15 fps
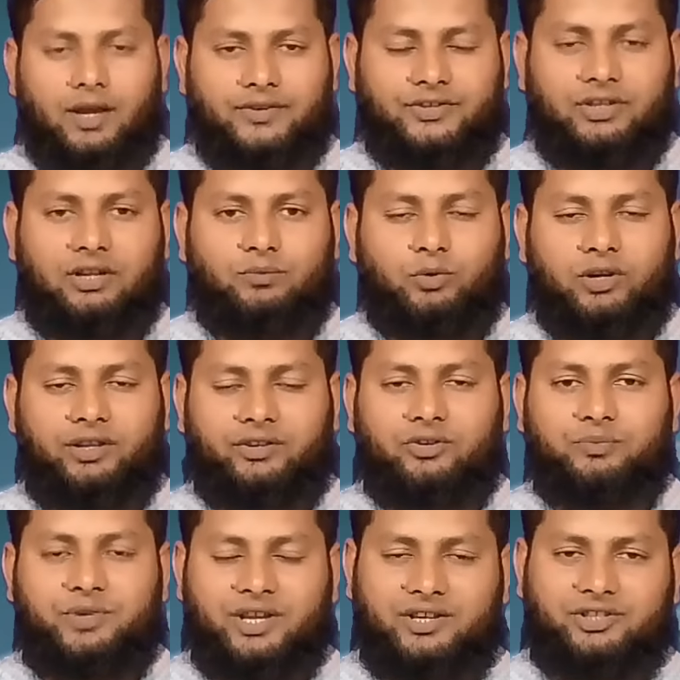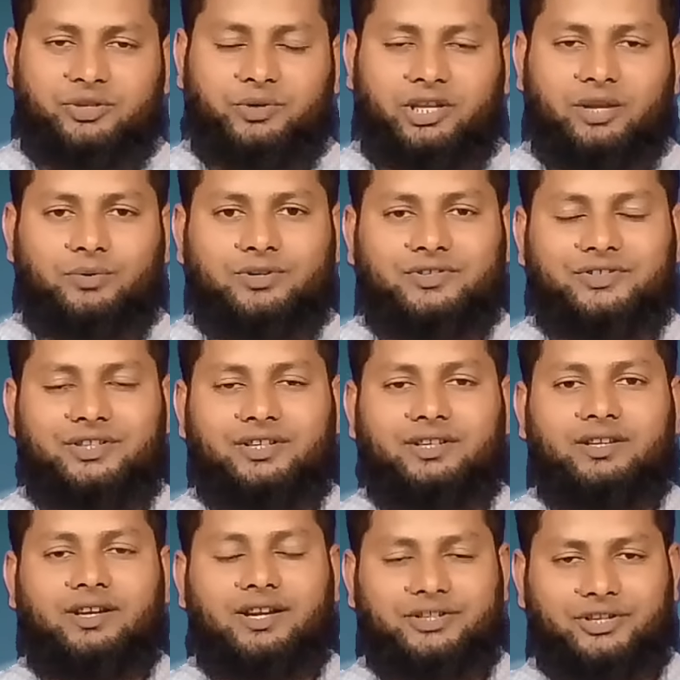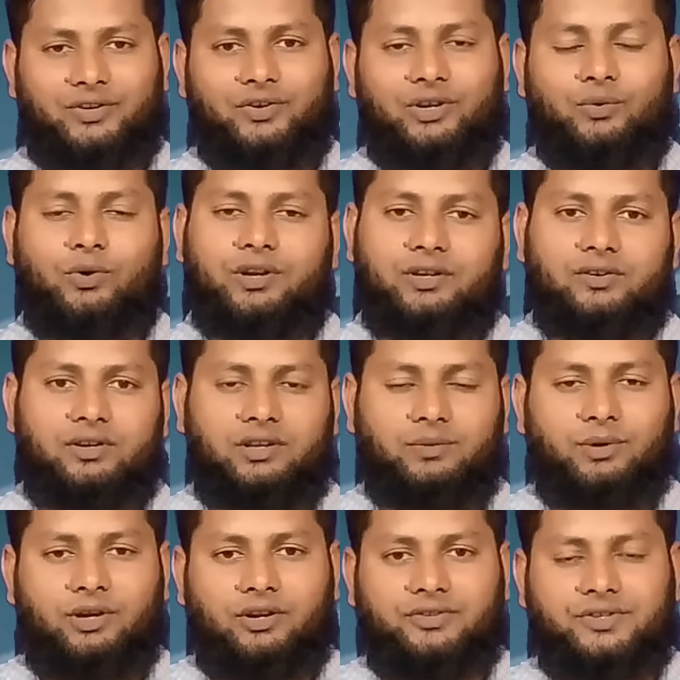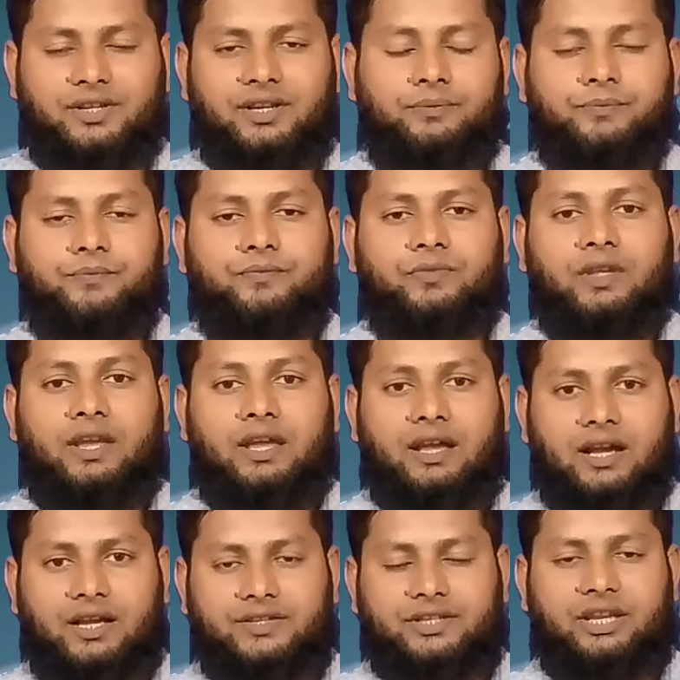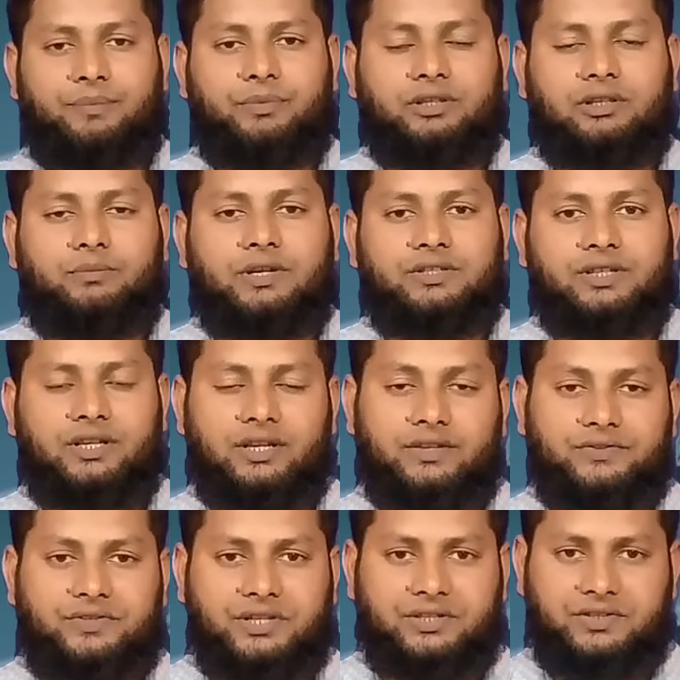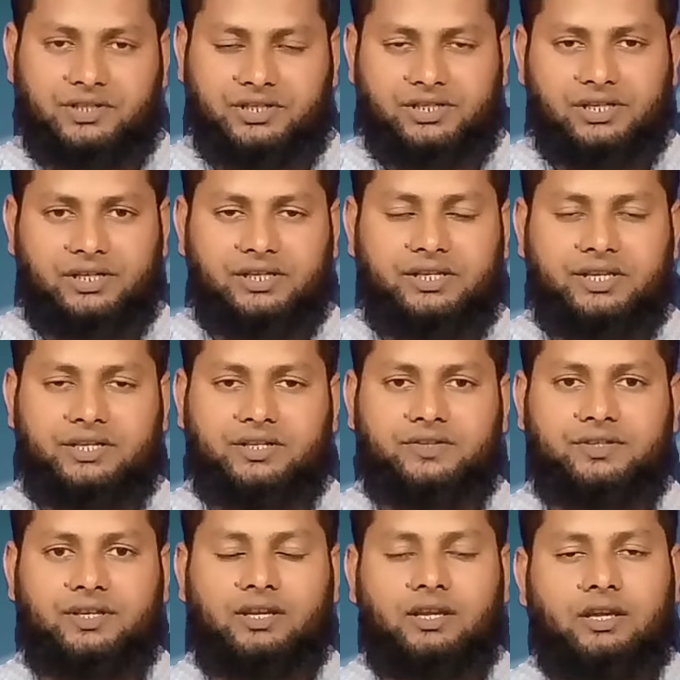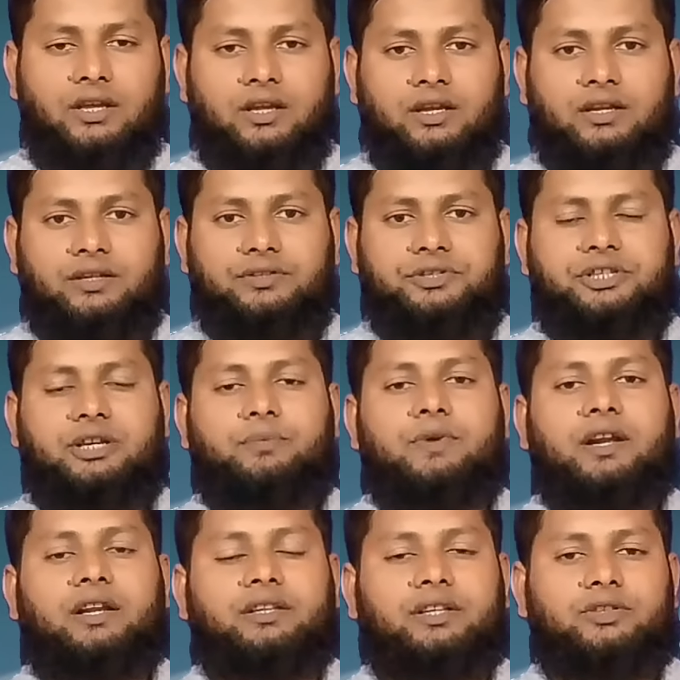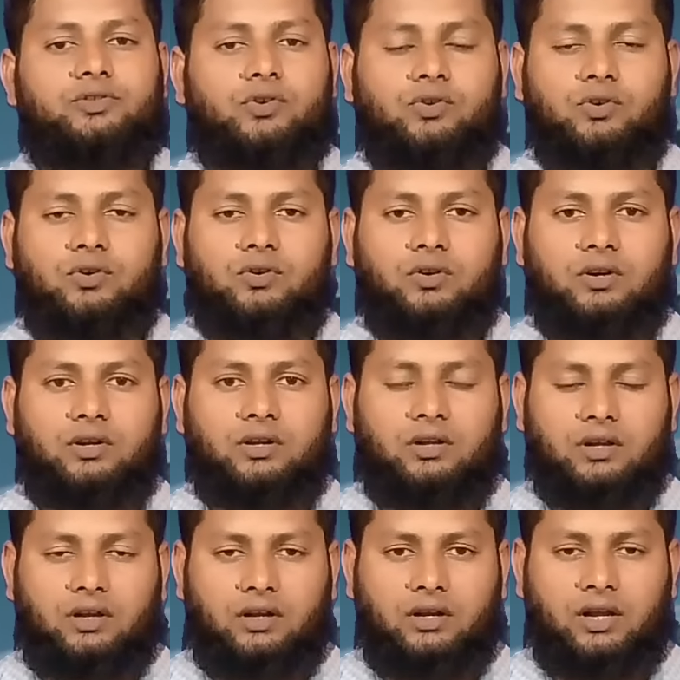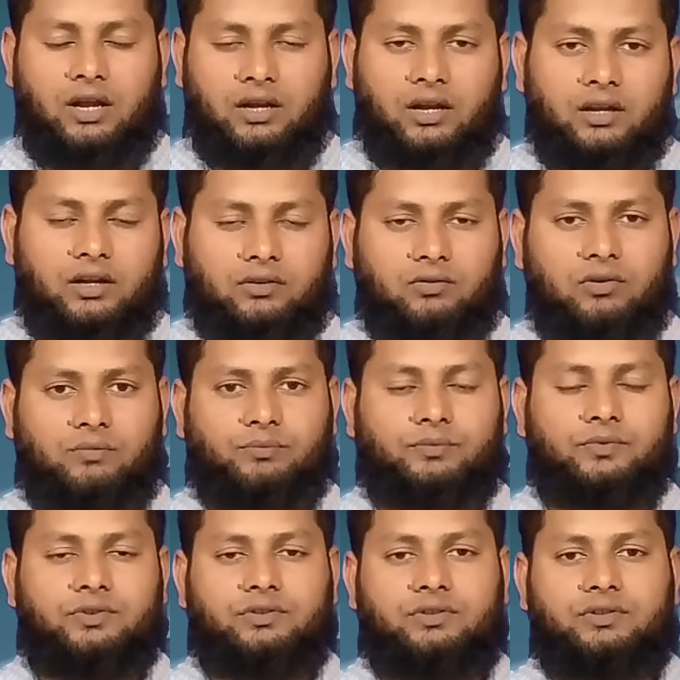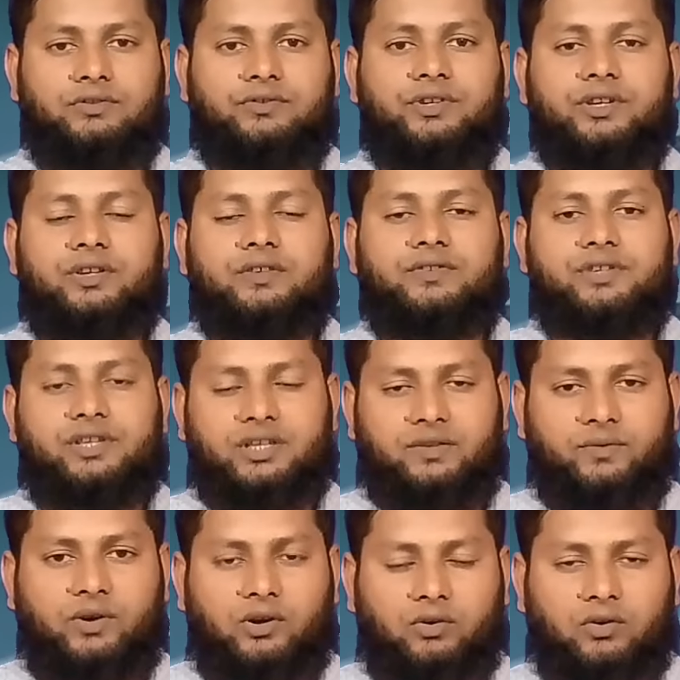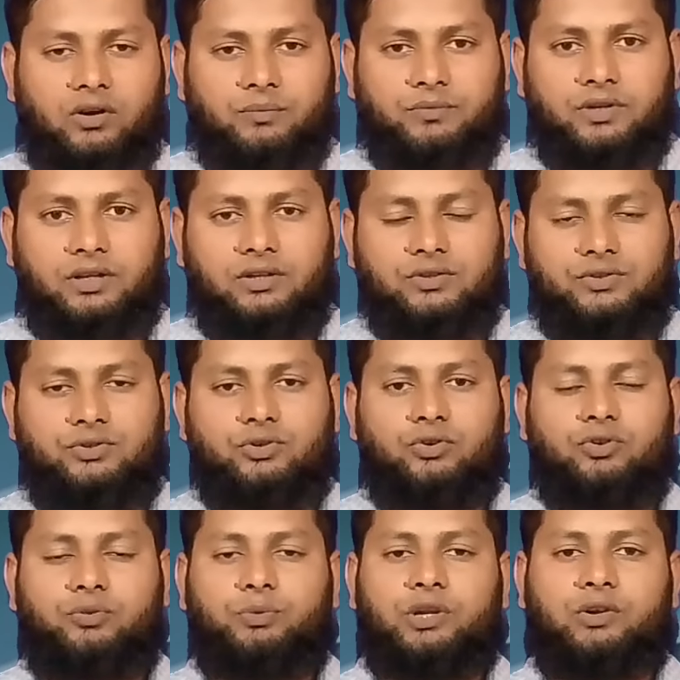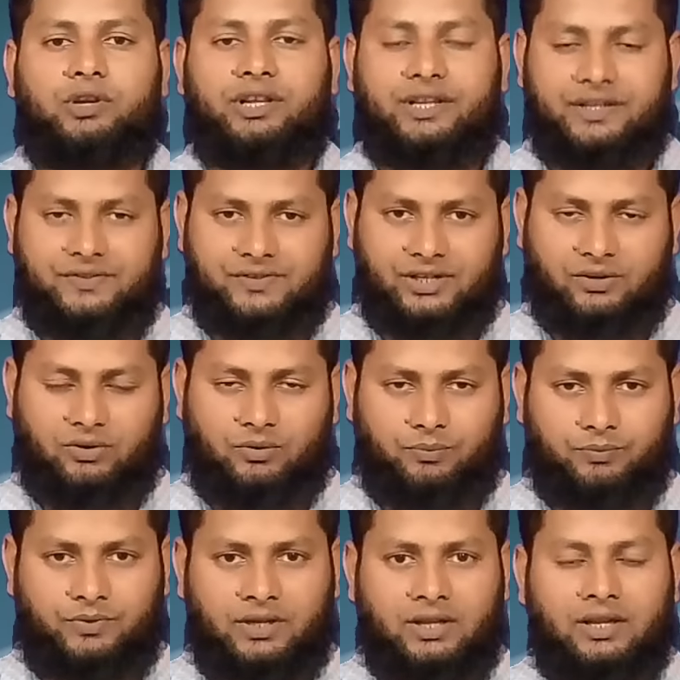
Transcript: আসসালামু আলাইকুম ভিয়া সবাই কেমন আছেন আশা করি অনেক অনেক ভালো আছেন আজকে আপনাদের মাঝে যে চিকিৎসাটি নিয়ে এসেছি যেসব নারীদের যৌন আকাঙ্ক্ষা কম যে সেক্স পাওয়ার কম যৌন মিলনের ইচ্ছা কম